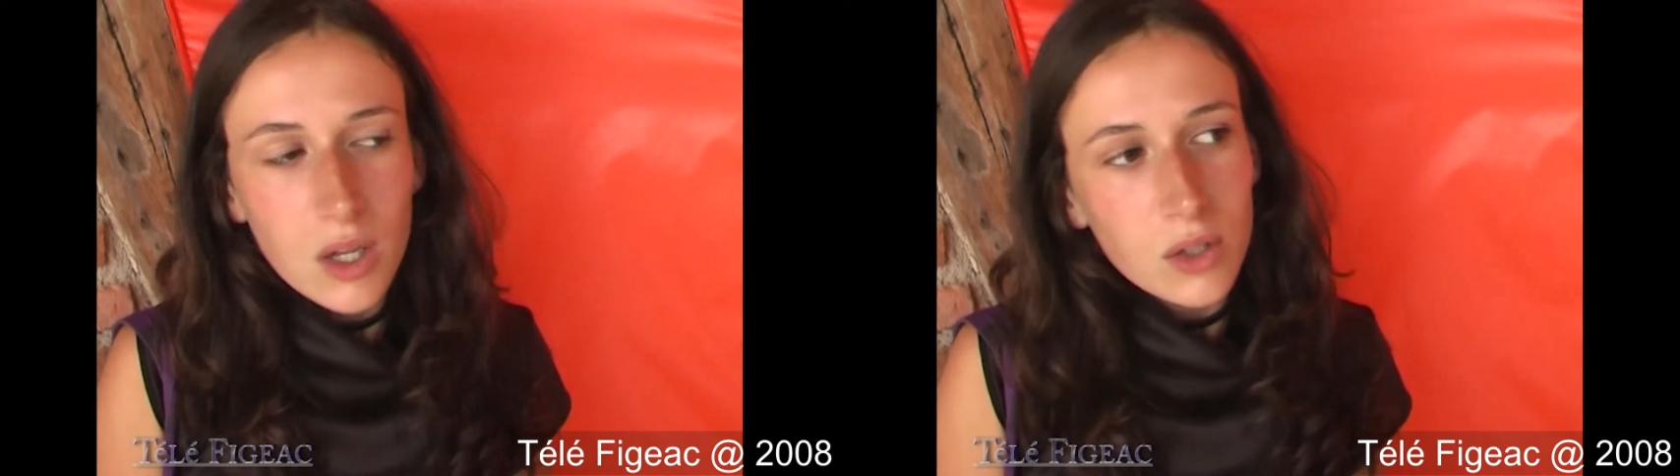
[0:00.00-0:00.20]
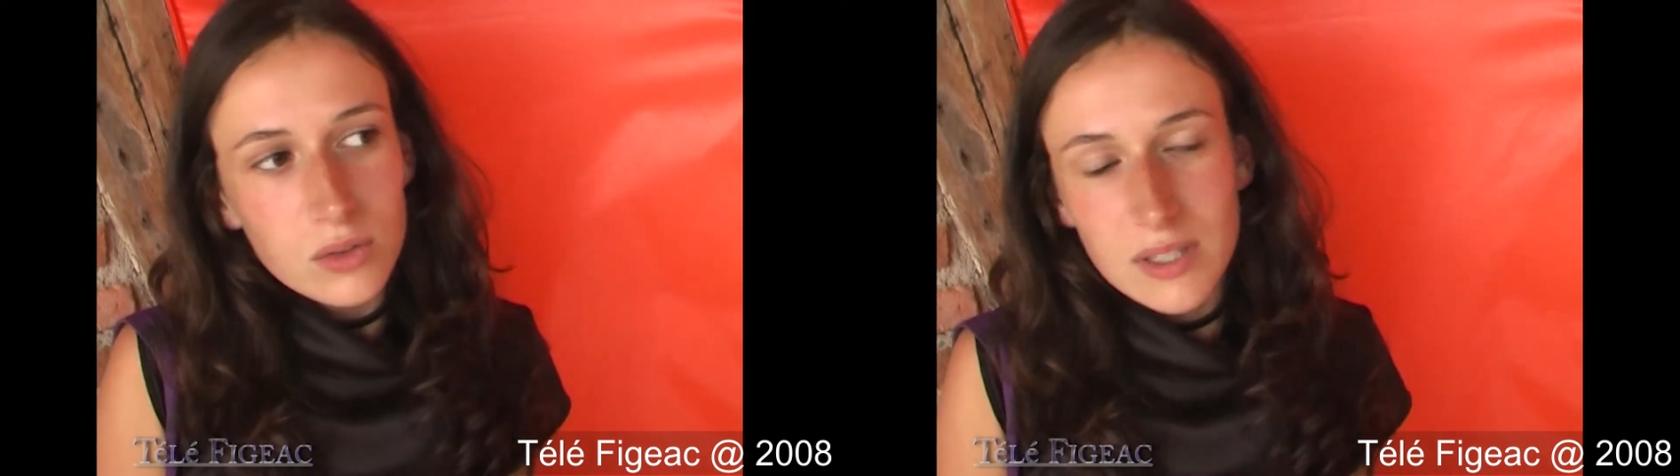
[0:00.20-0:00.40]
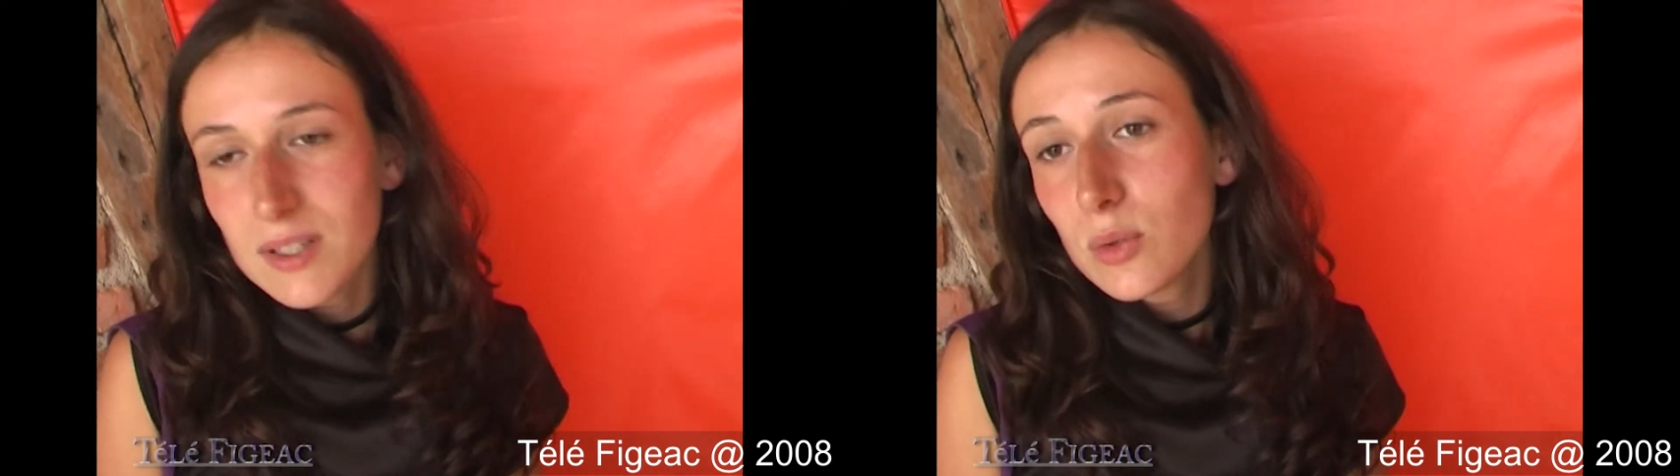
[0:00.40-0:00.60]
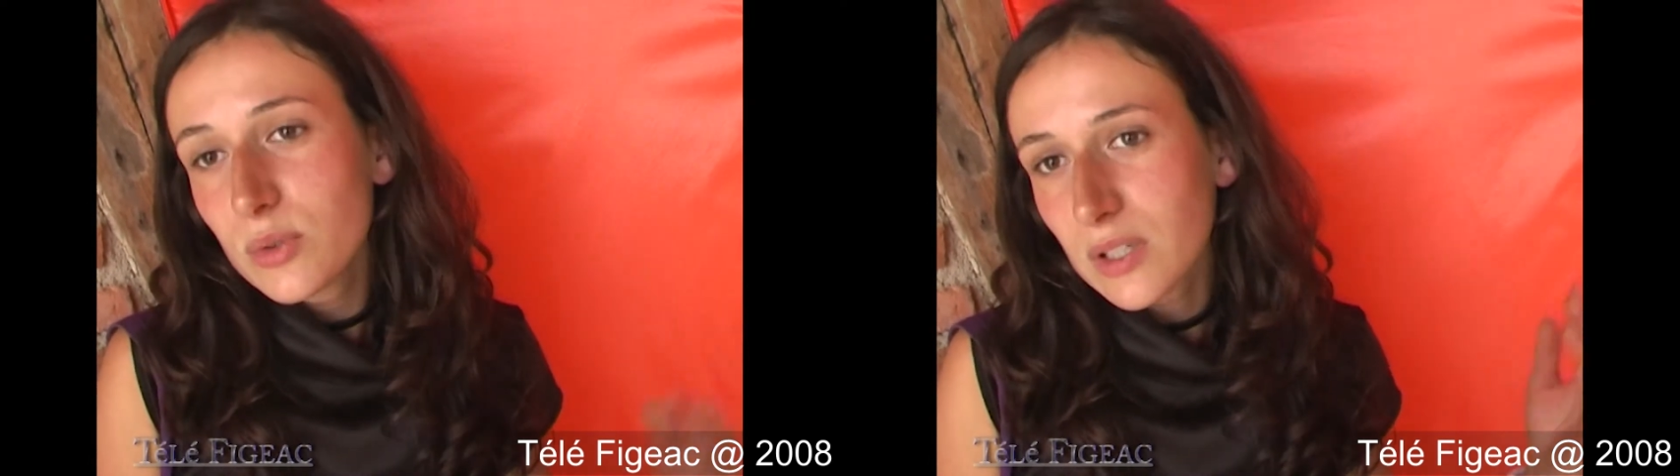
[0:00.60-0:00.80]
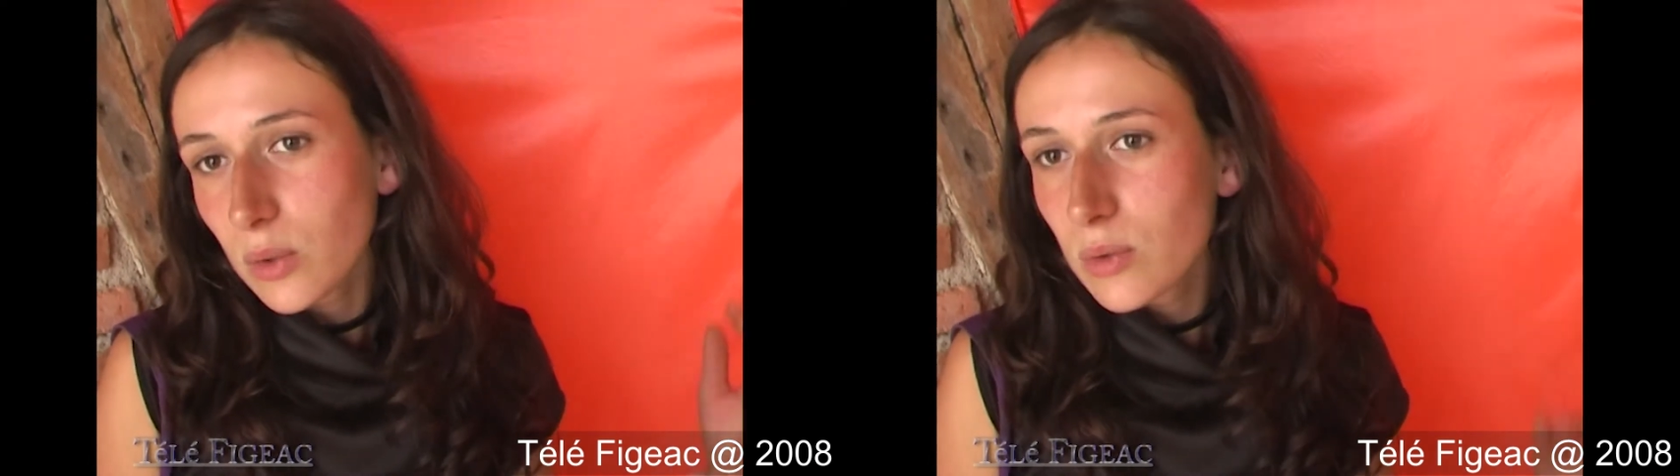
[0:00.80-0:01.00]
ça va de
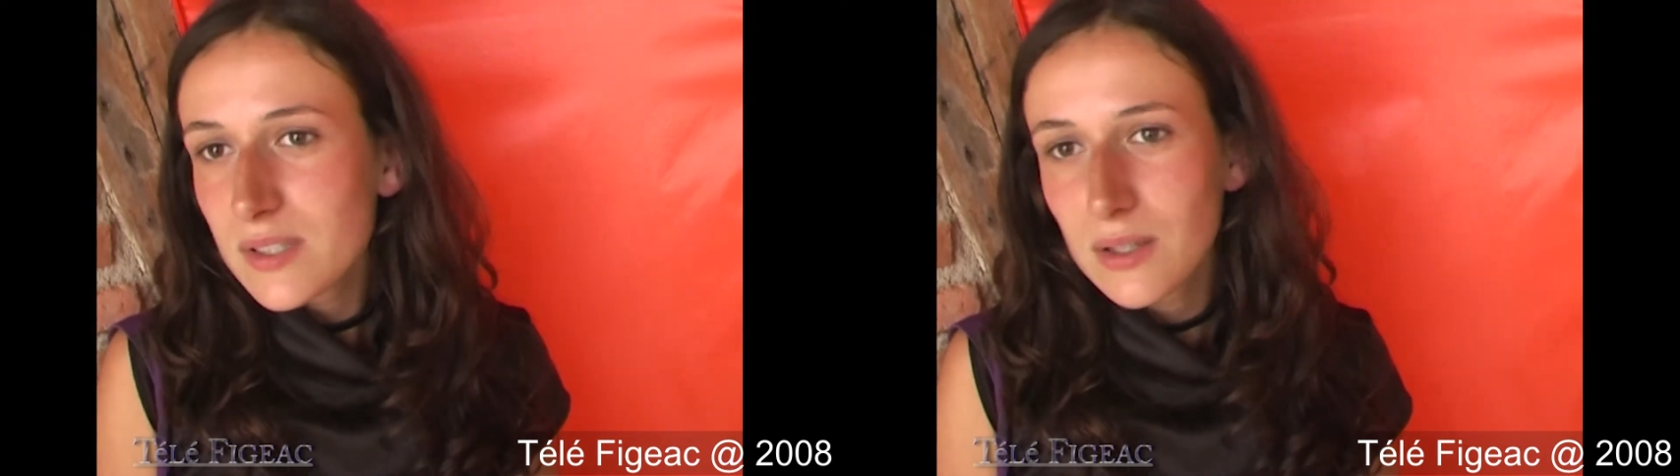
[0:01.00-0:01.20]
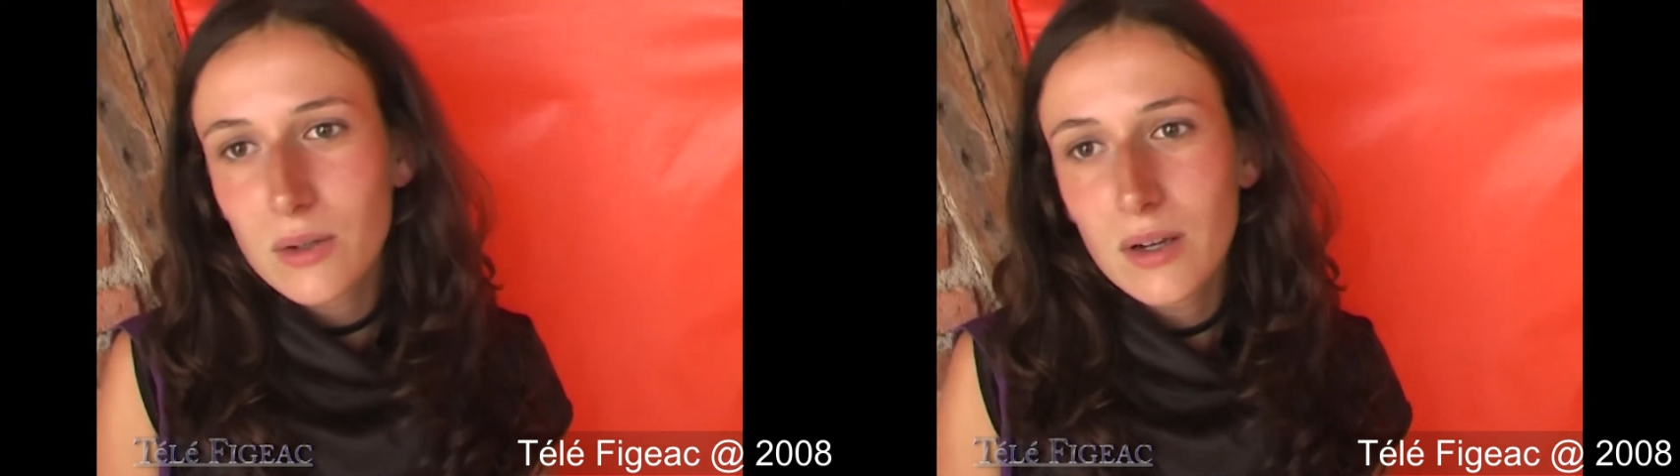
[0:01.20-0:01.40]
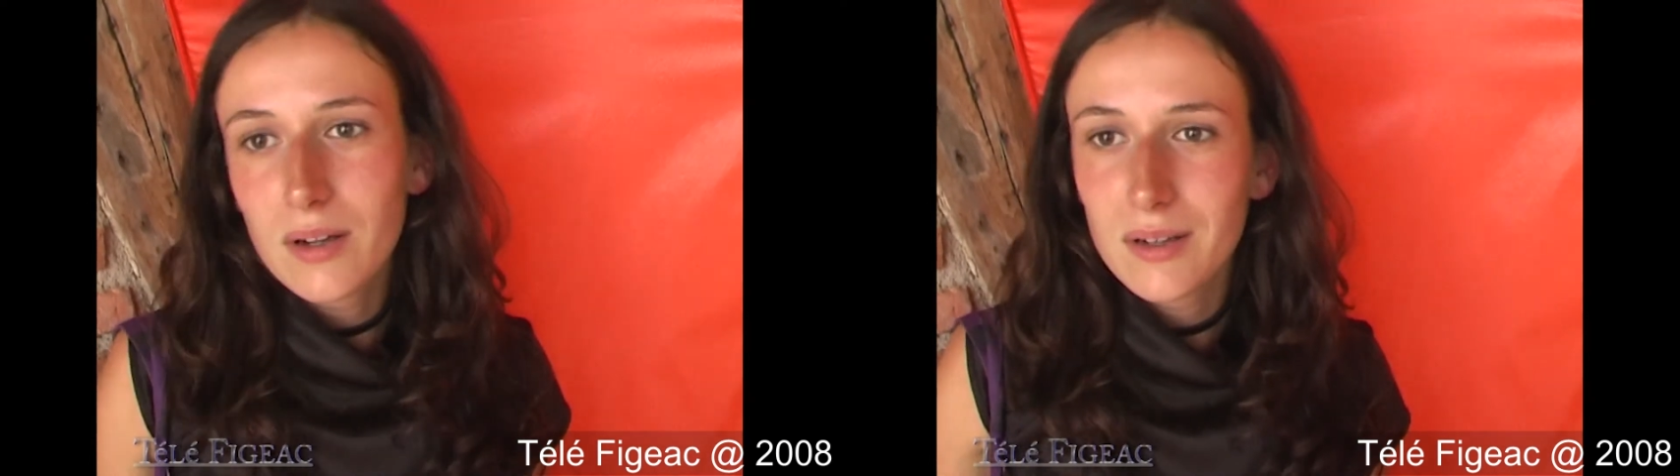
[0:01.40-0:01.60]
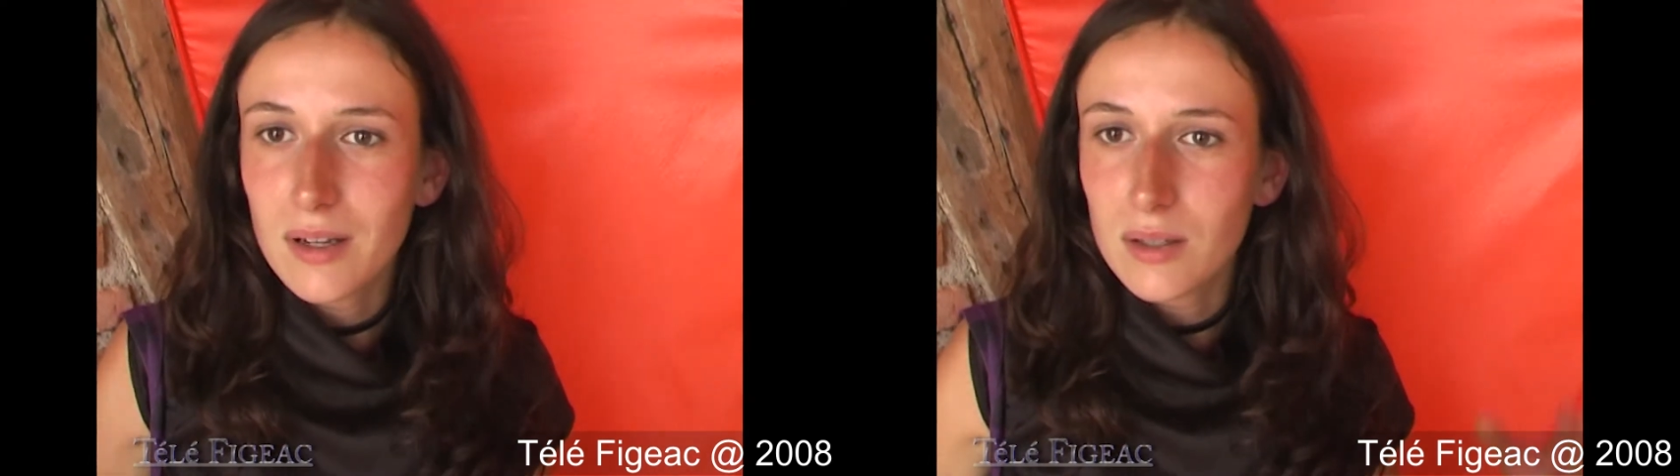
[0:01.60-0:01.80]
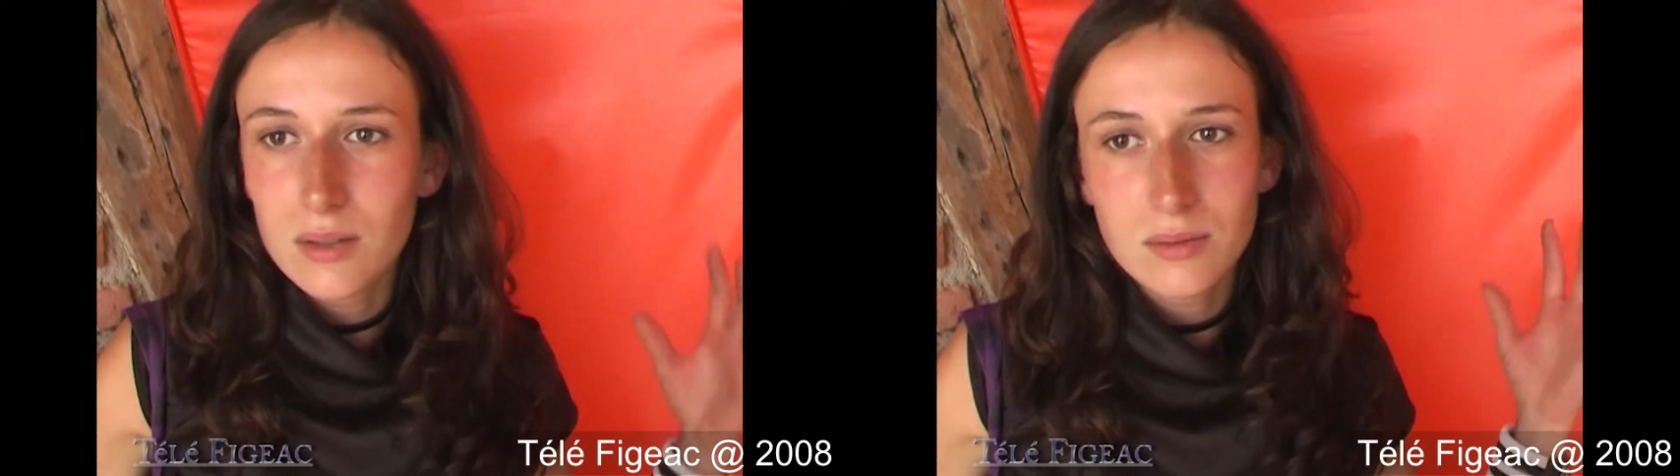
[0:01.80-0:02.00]
l'utérus
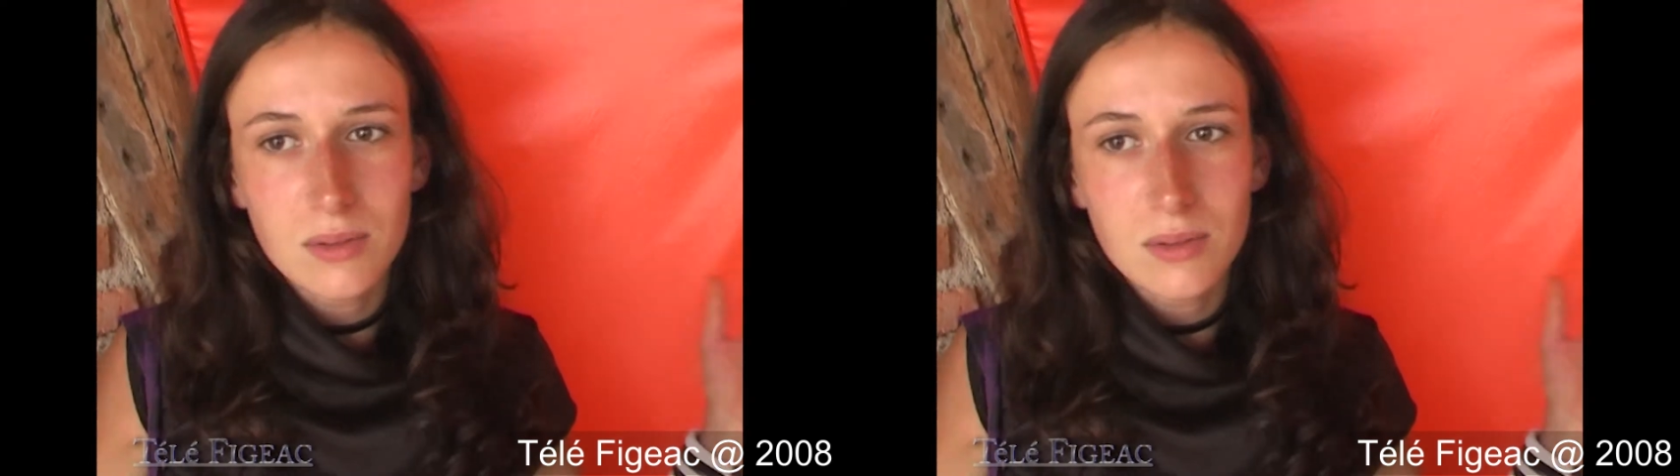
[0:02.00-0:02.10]
à,